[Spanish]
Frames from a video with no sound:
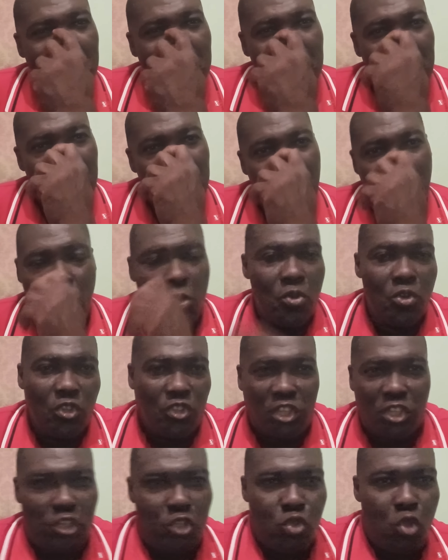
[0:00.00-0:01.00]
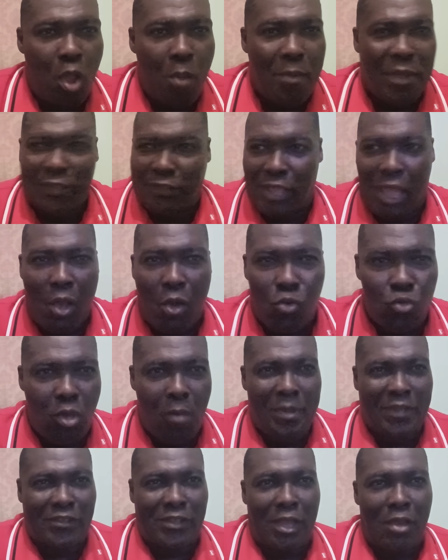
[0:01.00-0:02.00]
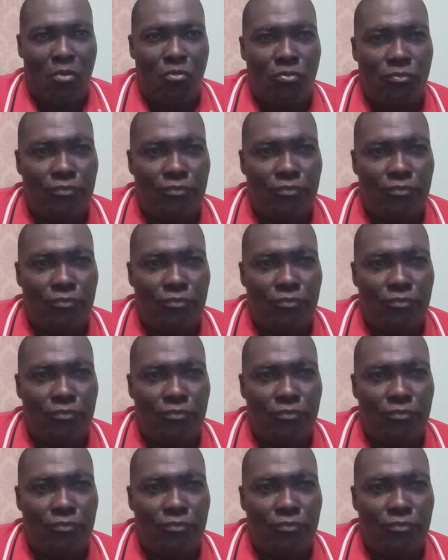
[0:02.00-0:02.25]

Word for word: Yo no sé si yo he matado o no he matado.